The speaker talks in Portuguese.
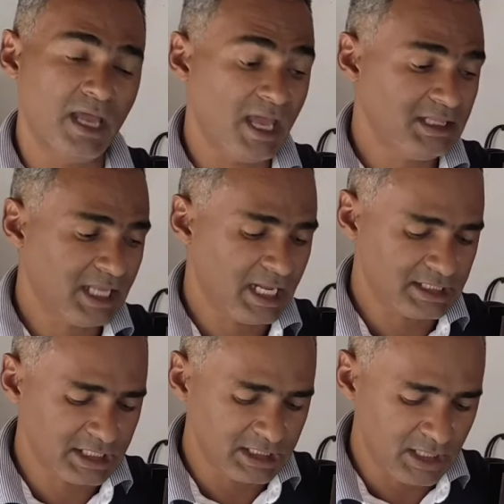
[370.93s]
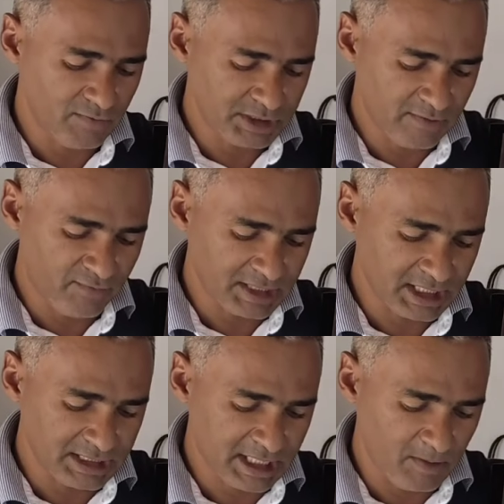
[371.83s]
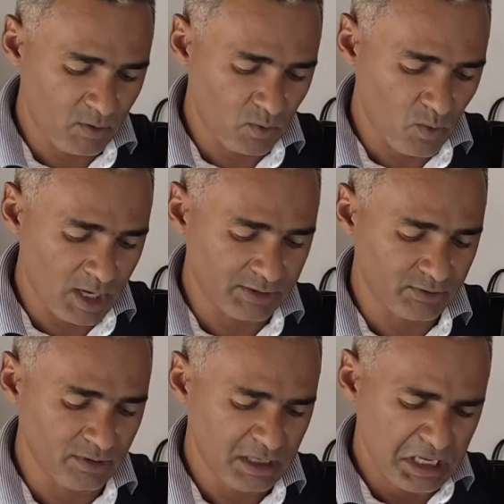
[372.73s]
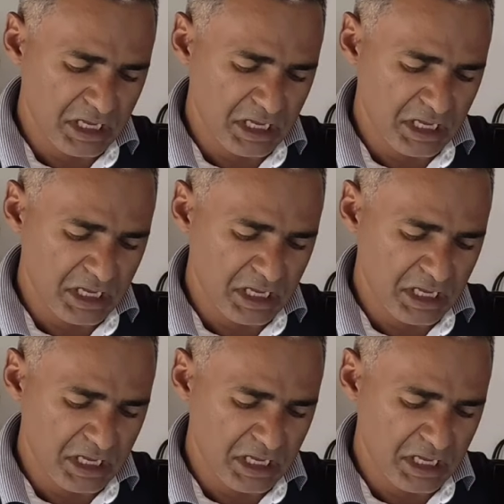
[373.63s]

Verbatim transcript: É interessante que você faça ele, sabe com quanto?